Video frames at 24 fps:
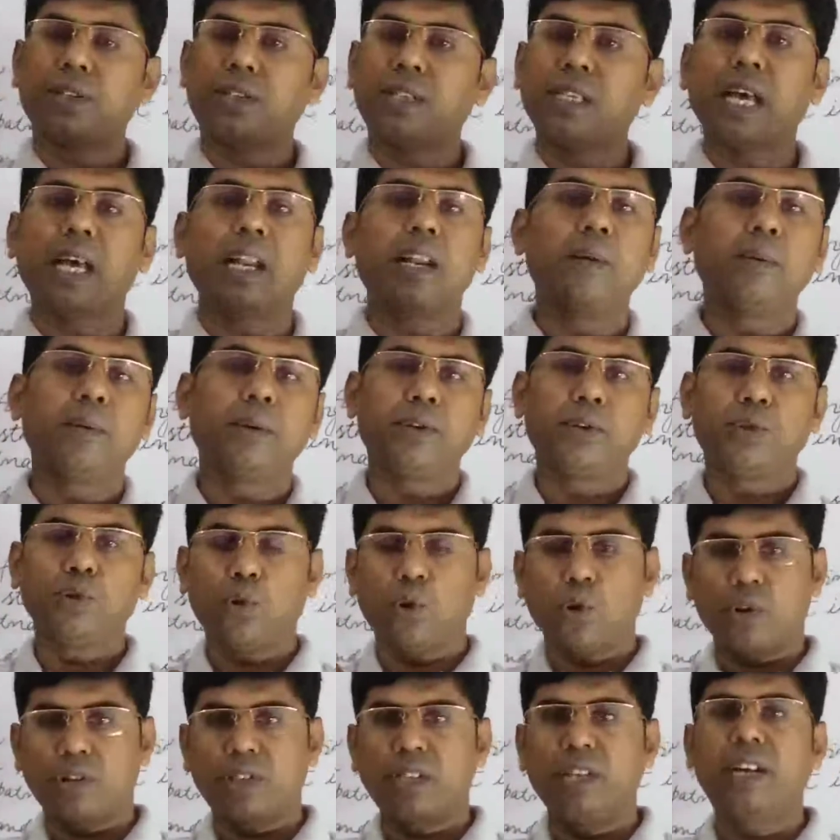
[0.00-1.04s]
सारे जो
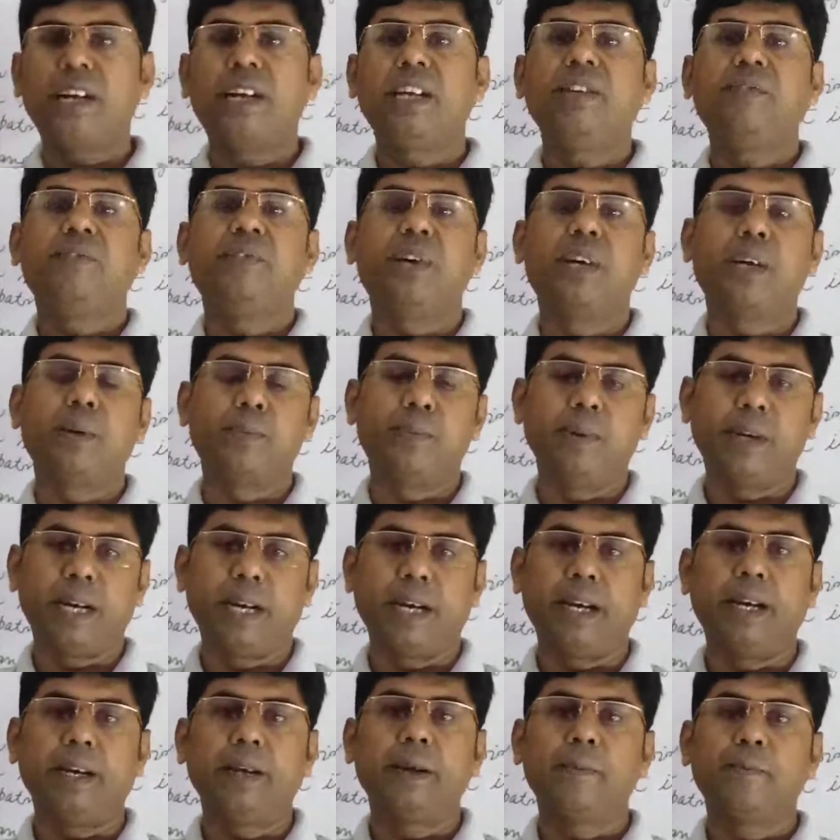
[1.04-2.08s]
ऑक्सिलरी वर्ब
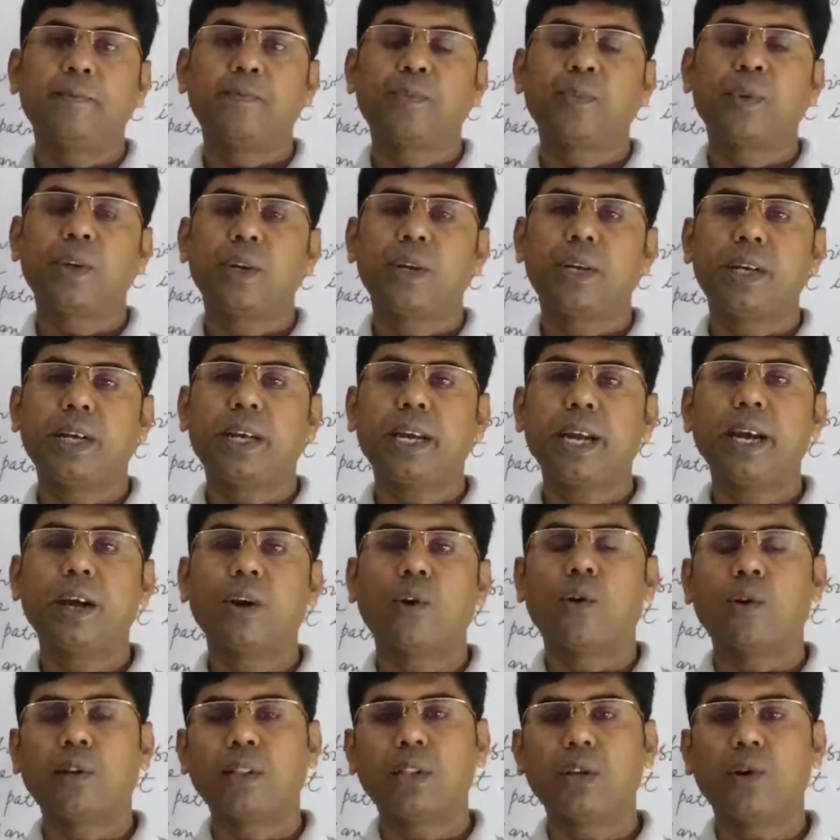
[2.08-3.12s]
है ठीक है
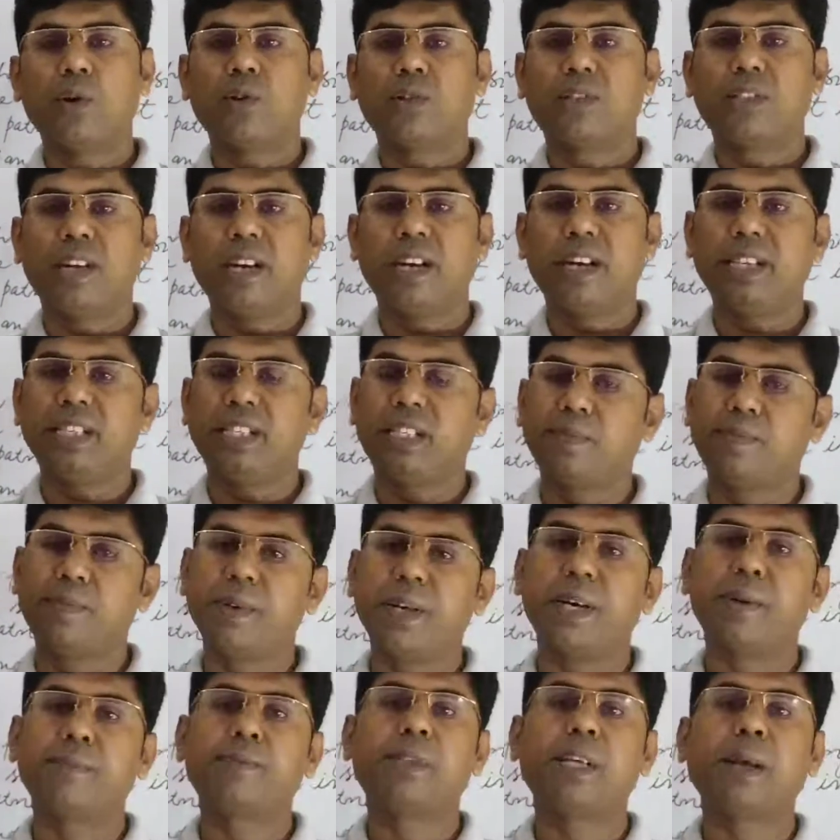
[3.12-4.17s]
ऑल द ऑक्सिलरीज
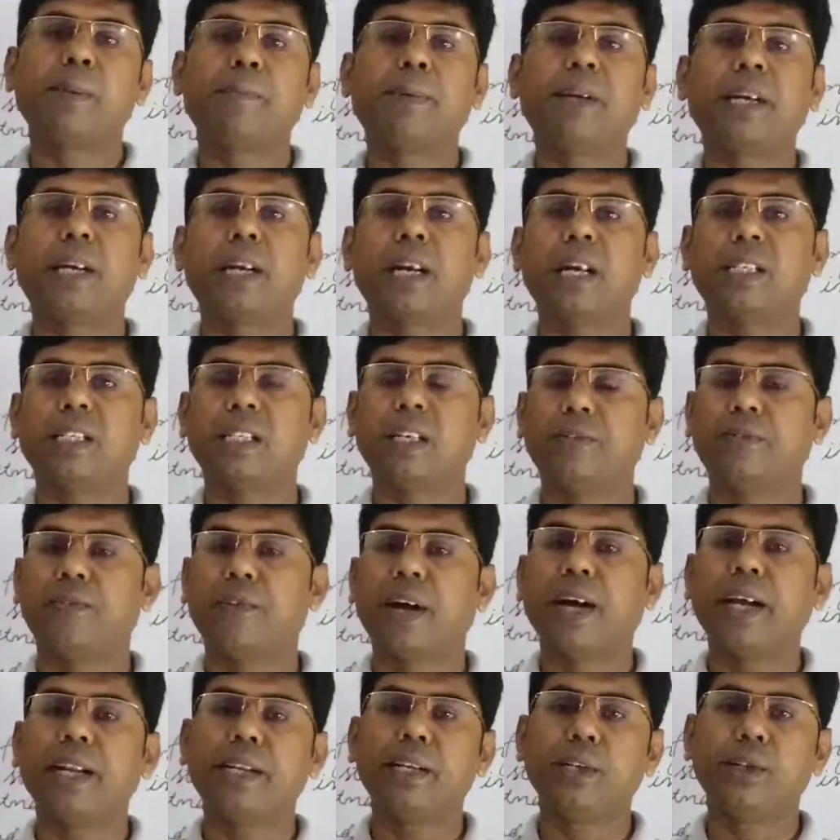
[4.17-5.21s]
वर्ब्स हैव बीन
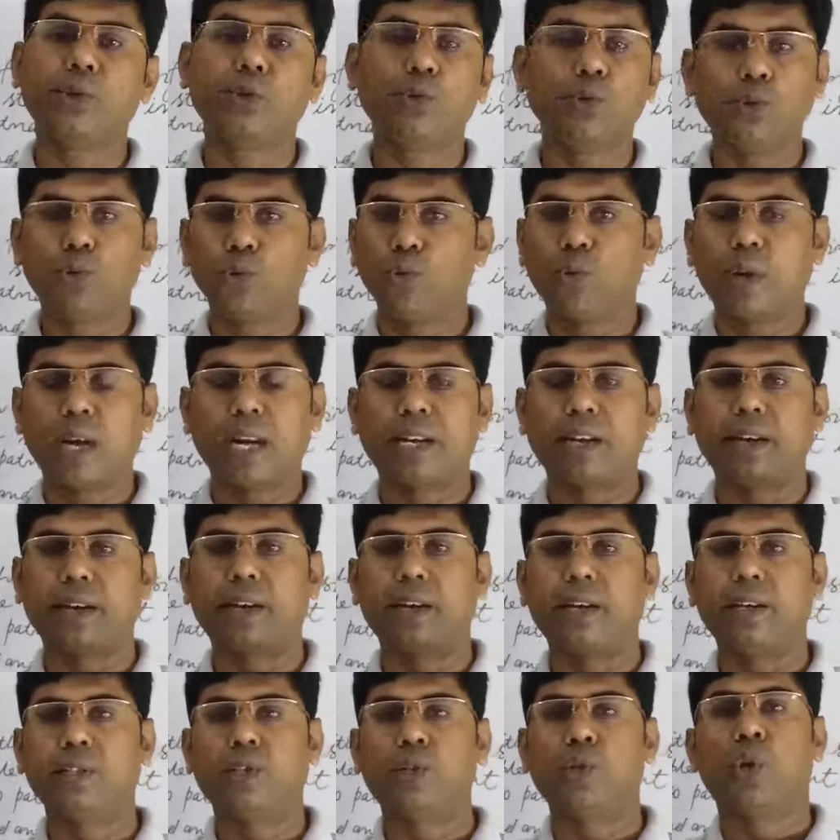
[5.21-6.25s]
क्लासिफाइड इनटू टू
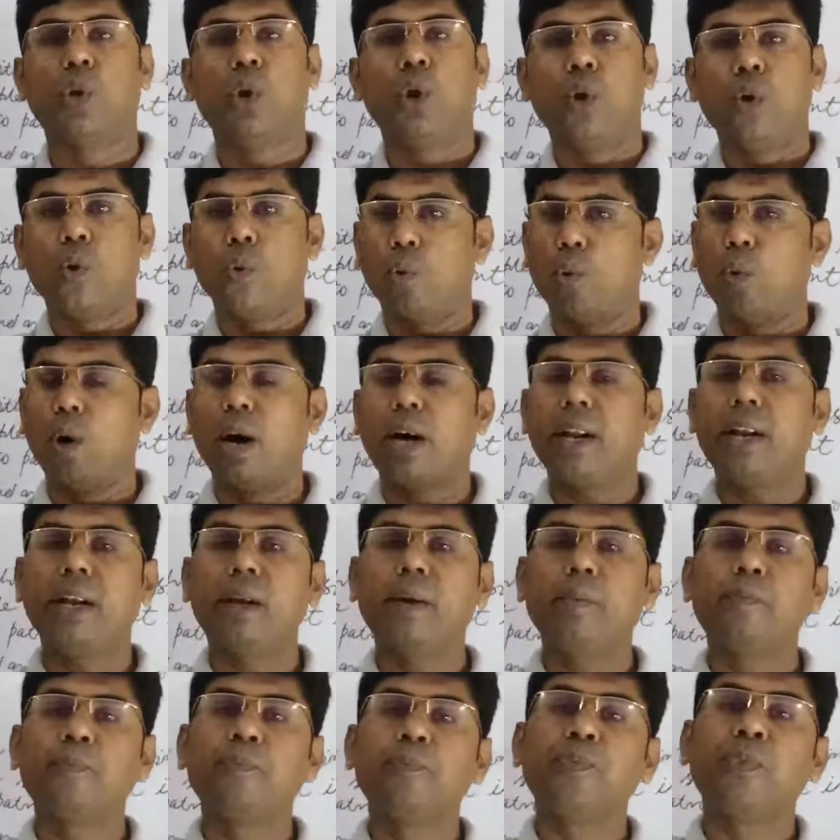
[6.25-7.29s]
कैटेगरीज वन
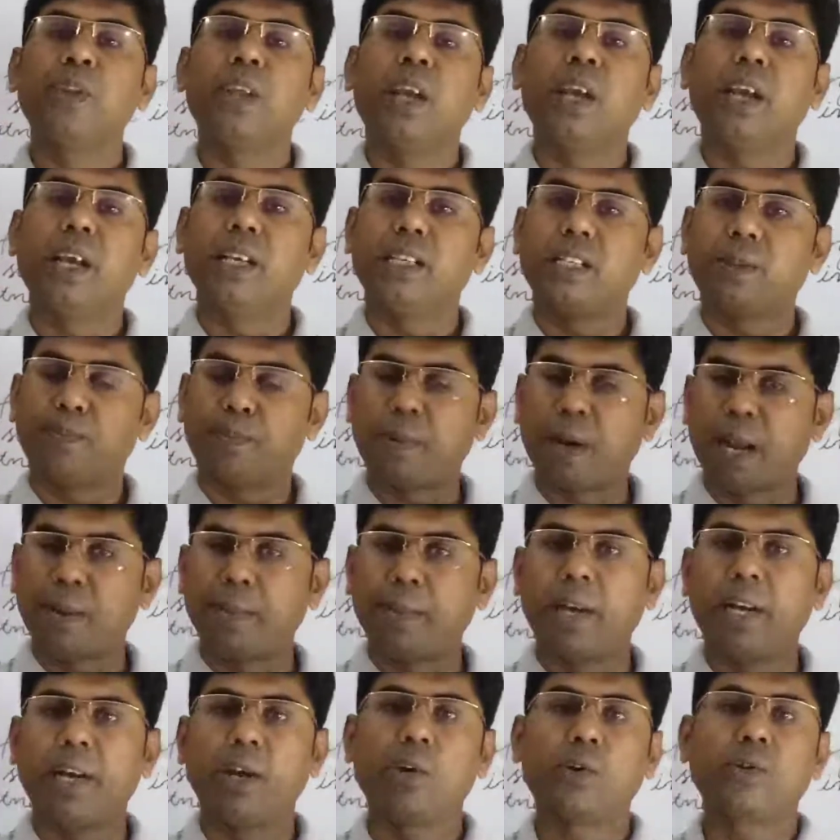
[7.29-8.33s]
इज
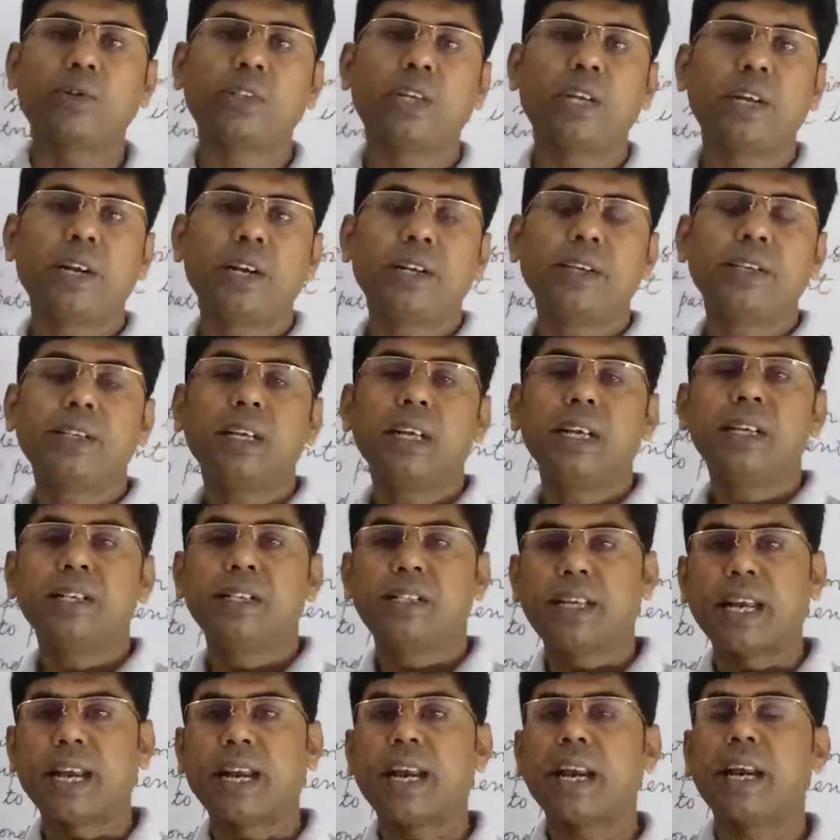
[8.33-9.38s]
प्राइमरी ऑक्सिलरीज
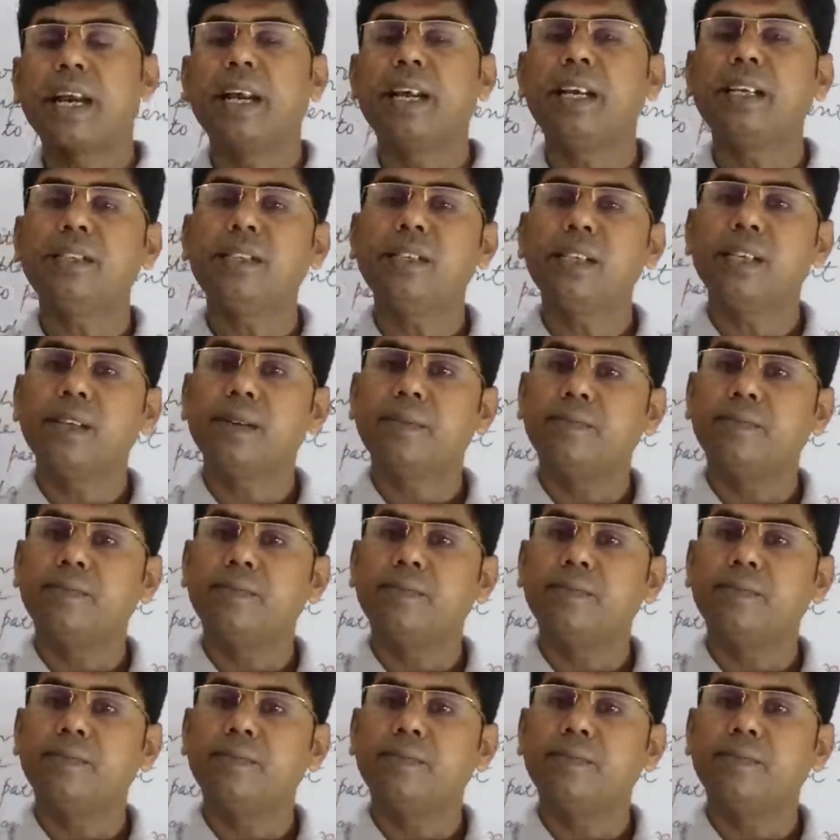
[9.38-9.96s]
सेकेंड इज